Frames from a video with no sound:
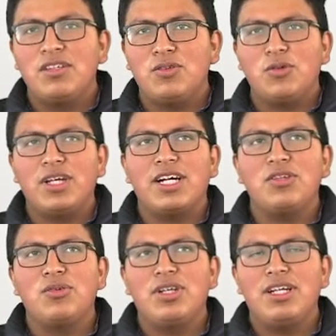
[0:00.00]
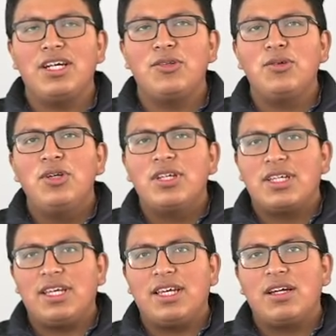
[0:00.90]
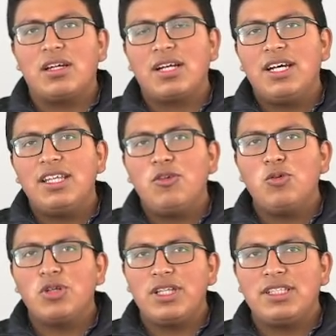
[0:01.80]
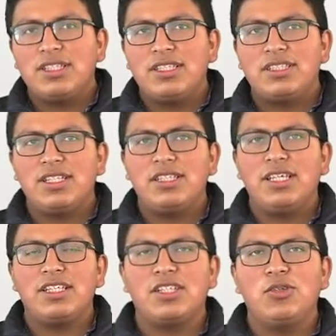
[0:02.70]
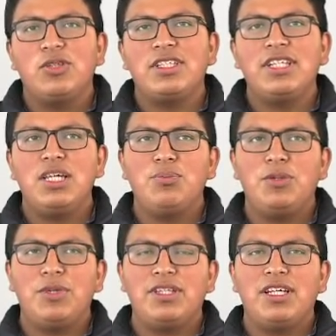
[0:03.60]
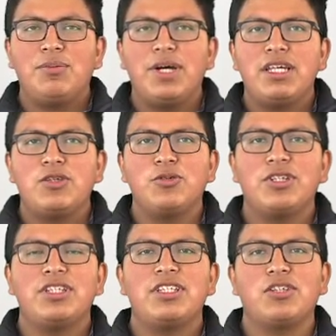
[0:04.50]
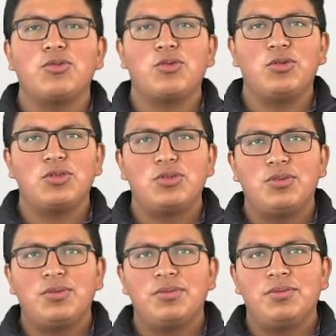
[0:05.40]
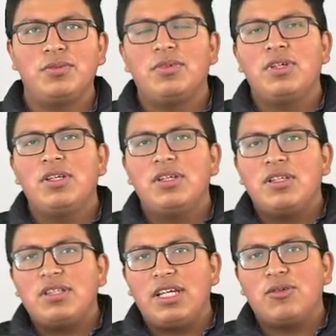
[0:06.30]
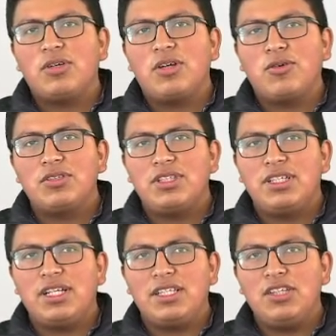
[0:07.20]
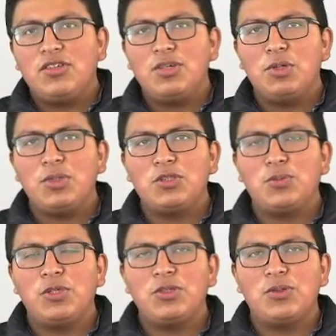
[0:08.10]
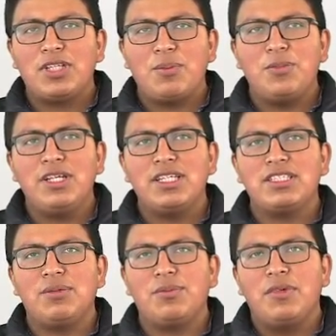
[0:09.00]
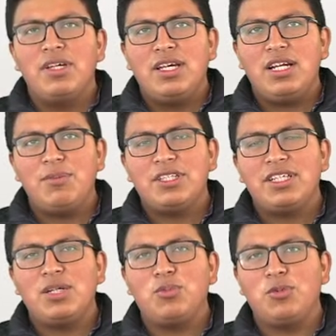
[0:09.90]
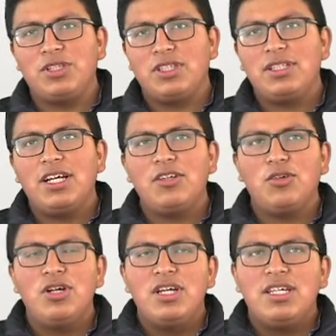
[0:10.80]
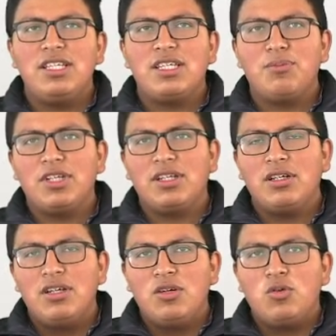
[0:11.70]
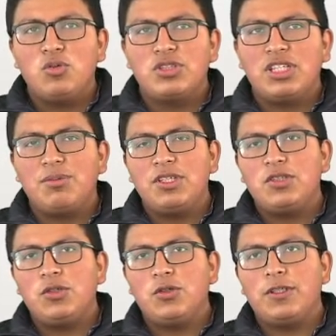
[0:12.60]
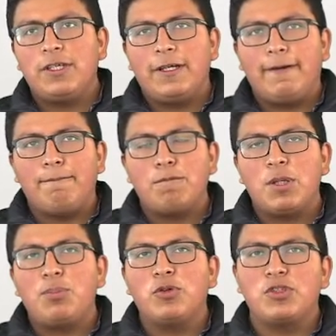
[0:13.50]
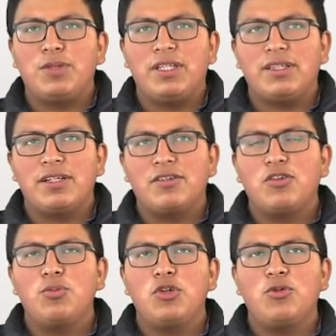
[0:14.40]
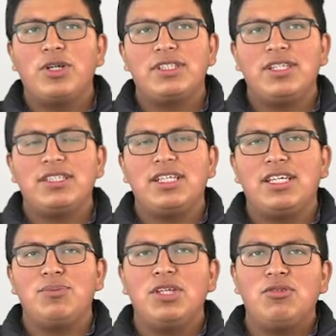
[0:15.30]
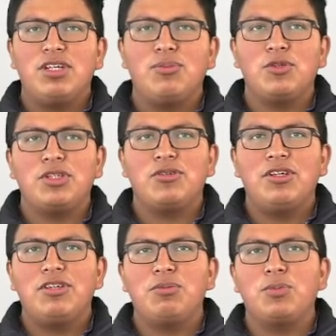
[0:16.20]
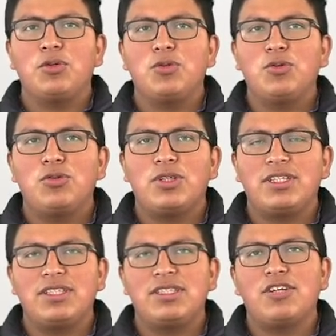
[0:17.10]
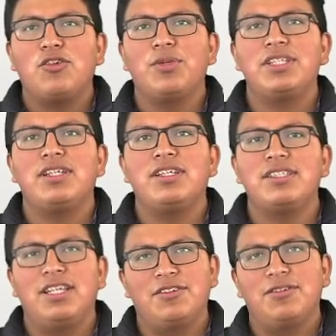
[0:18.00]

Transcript: No dejando de lado que cada una de estas estrategias que yo desea implementar va a incurrir cierto costo tengo que considerar dentro de mi presupuesto también este, el material publicitario y también un servicio de, postventa, cómo yo voy a hacer el seguimiento y el monitoreo de mi producto que se está comercializando.